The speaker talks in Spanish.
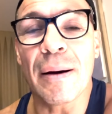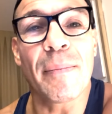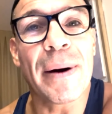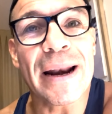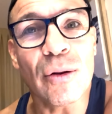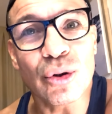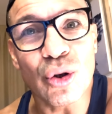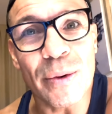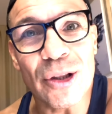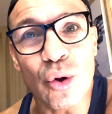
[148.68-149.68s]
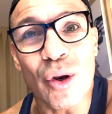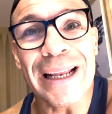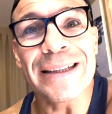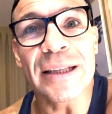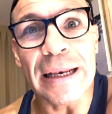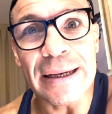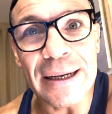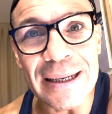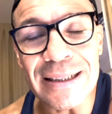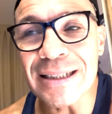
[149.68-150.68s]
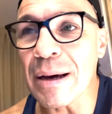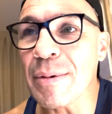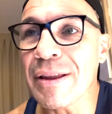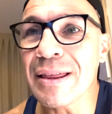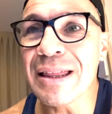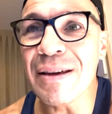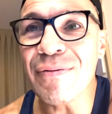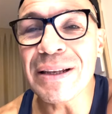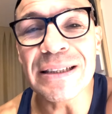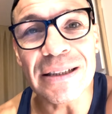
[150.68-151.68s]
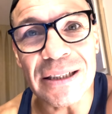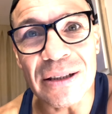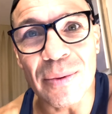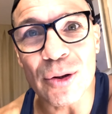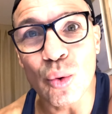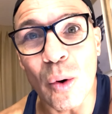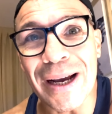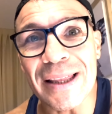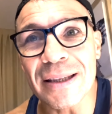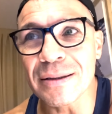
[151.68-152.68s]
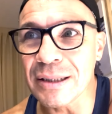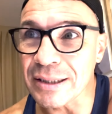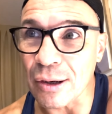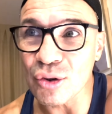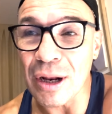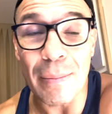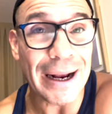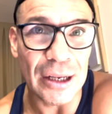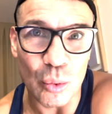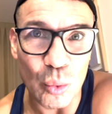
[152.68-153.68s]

y amparado sobre todo en la inteligencia defensiva. Tuvo que desarrollar más que